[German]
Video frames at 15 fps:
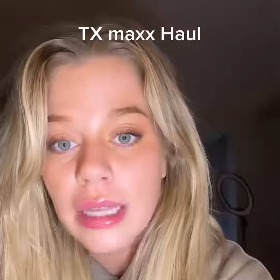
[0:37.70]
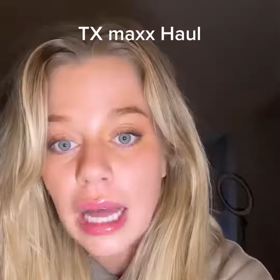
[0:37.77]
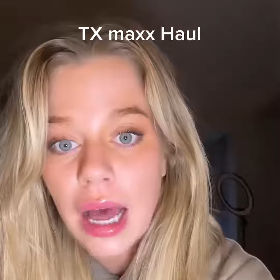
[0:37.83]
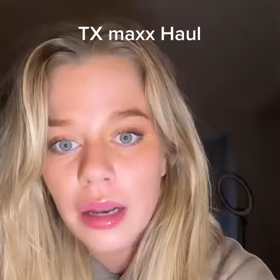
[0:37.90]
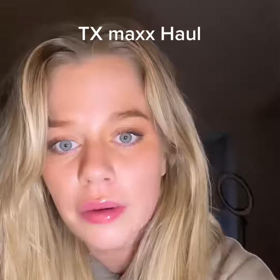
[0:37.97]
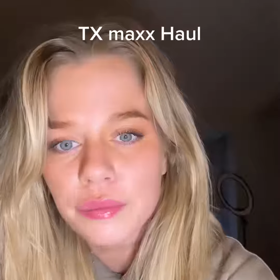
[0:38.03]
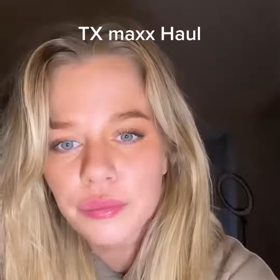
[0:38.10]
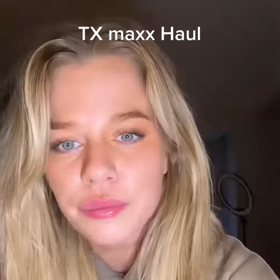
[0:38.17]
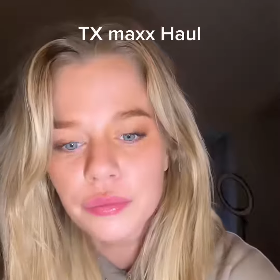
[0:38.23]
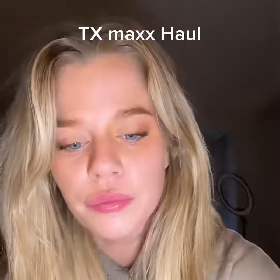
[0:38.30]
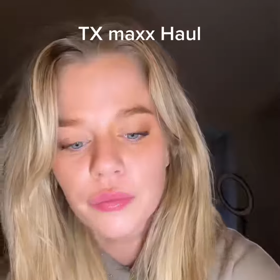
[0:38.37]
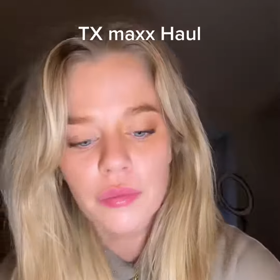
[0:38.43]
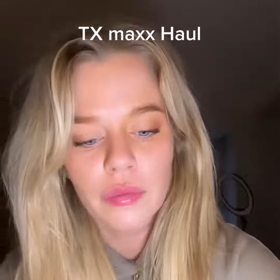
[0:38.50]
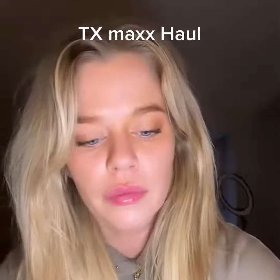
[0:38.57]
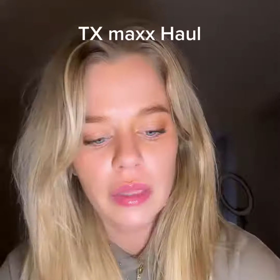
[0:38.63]
Dann
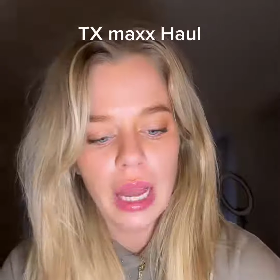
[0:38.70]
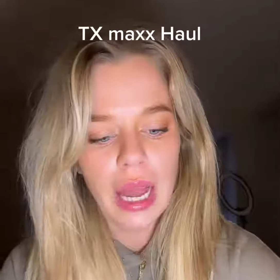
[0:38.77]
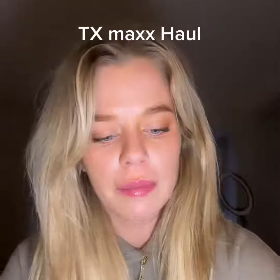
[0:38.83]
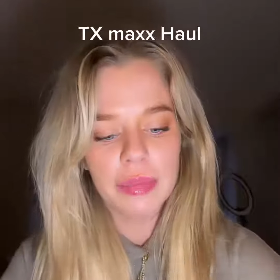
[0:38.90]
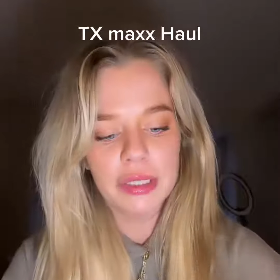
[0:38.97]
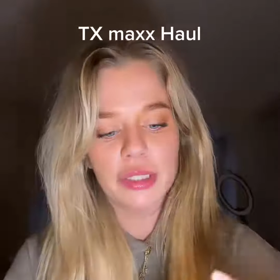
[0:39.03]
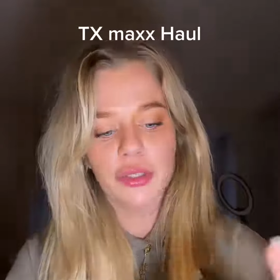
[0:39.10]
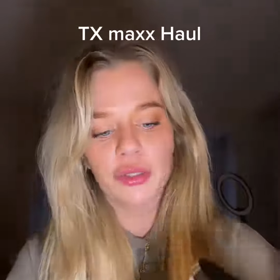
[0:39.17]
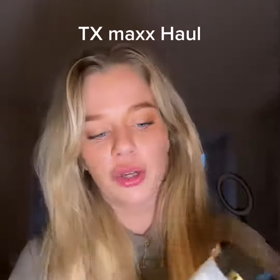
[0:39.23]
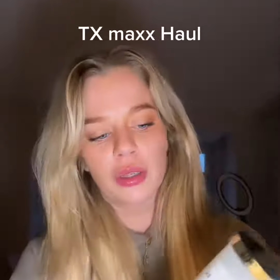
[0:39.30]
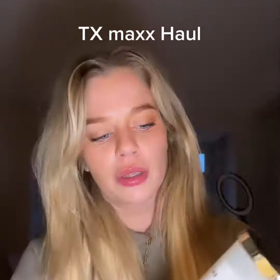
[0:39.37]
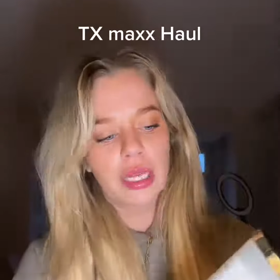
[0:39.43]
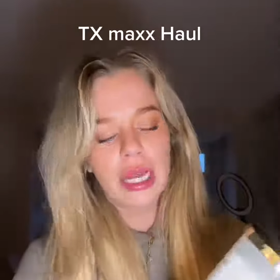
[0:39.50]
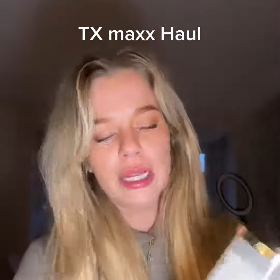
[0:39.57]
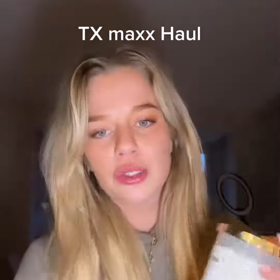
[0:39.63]
habe ich noch
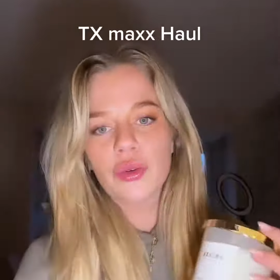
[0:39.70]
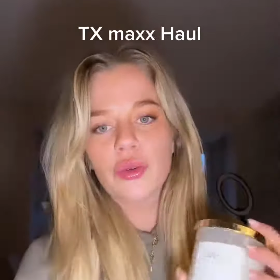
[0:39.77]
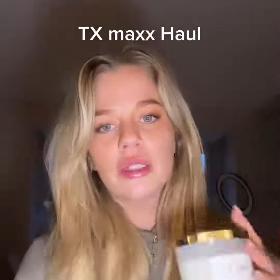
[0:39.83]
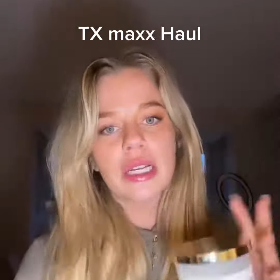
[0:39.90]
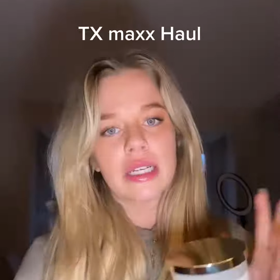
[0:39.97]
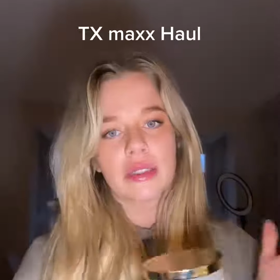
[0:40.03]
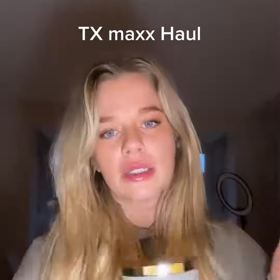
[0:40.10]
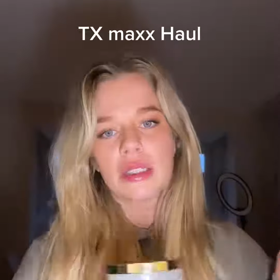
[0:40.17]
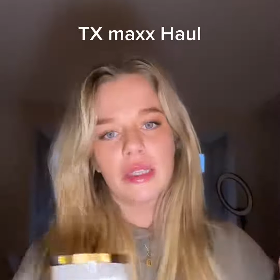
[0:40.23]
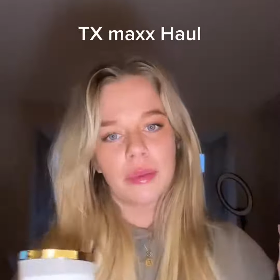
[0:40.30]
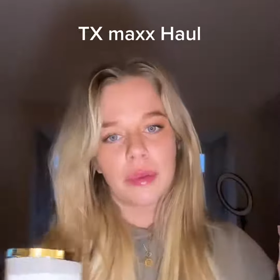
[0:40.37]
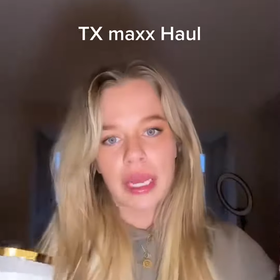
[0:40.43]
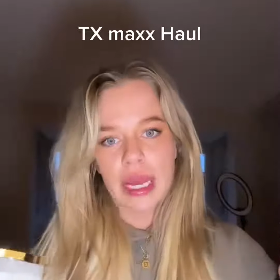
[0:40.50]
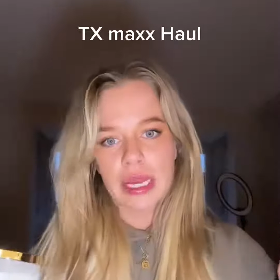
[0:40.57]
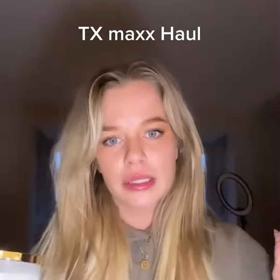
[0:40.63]
eine Kerze geholt. Also ich
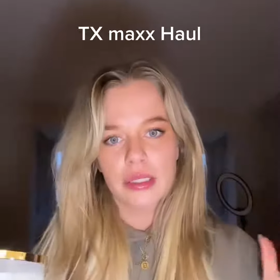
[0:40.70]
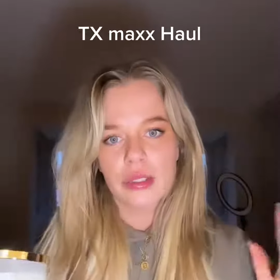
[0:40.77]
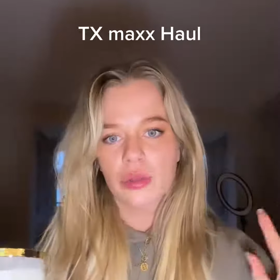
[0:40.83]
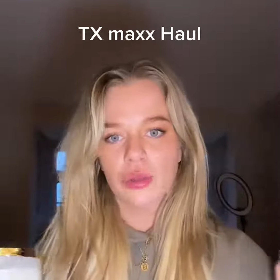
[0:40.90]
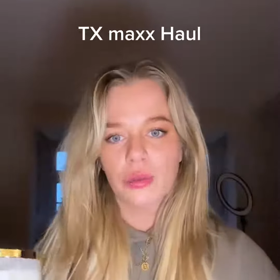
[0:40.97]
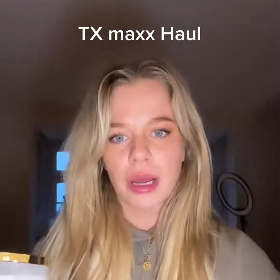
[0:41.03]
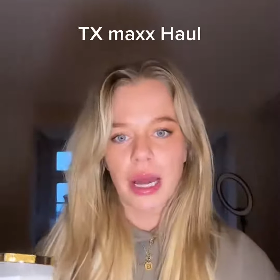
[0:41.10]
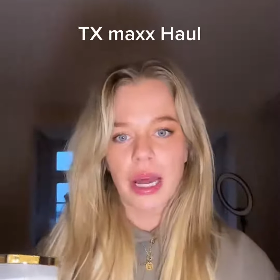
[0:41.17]
liebe Kerzen über